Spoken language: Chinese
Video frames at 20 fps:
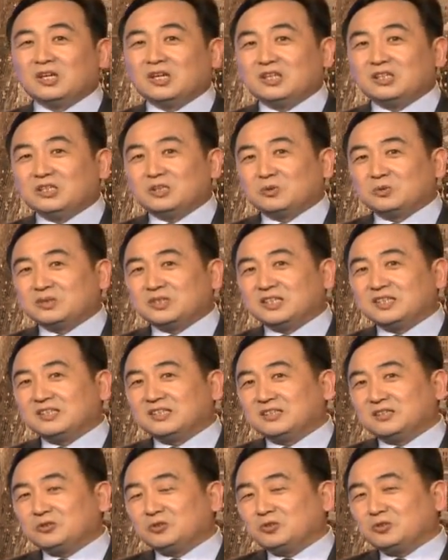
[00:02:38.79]
而有些
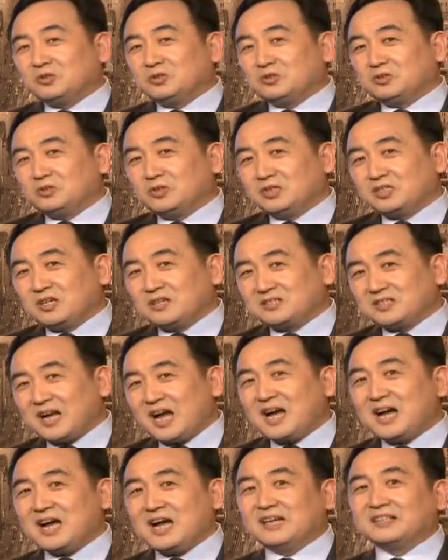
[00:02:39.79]
人去学校
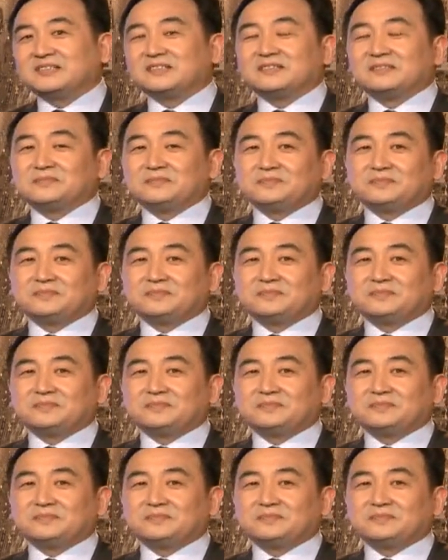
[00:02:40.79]
杀孩子，